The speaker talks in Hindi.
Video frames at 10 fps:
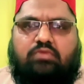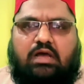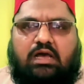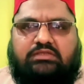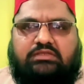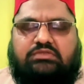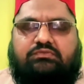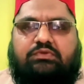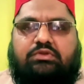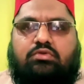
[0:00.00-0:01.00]
आज
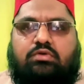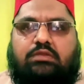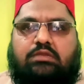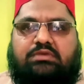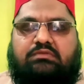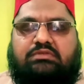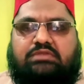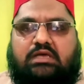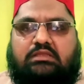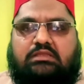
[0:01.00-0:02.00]
इस वीडियो क्लिप की
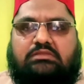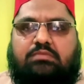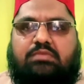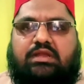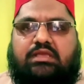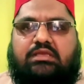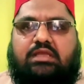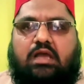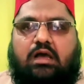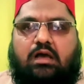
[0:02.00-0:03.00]
विसात से बड़े
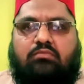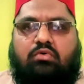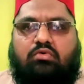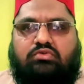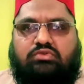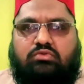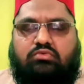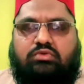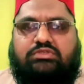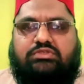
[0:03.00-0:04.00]
ही अहम और
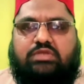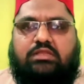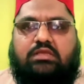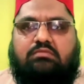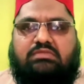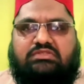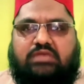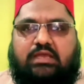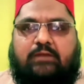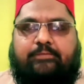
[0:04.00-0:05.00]
ज़रूरी चंद एक
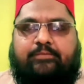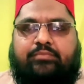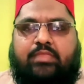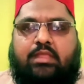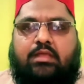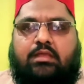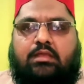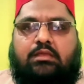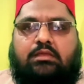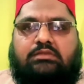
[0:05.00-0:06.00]
मसाइल
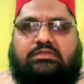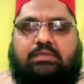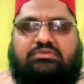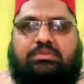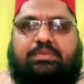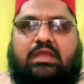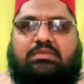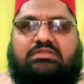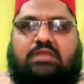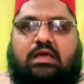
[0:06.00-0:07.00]
सबसे
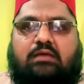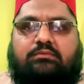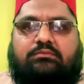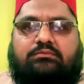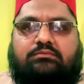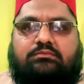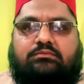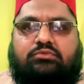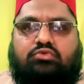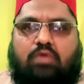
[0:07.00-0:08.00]
पहला मसला
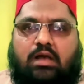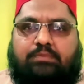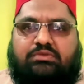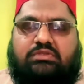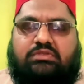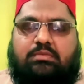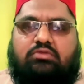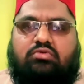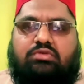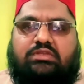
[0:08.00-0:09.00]
जो आपकी
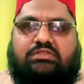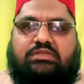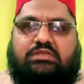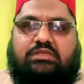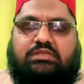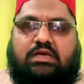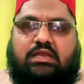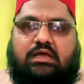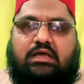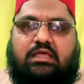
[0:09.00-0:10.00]
समातों की नज़र किया जा
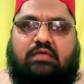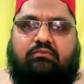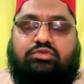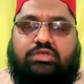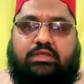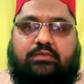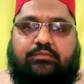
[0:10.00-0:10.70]
रहा है वो ये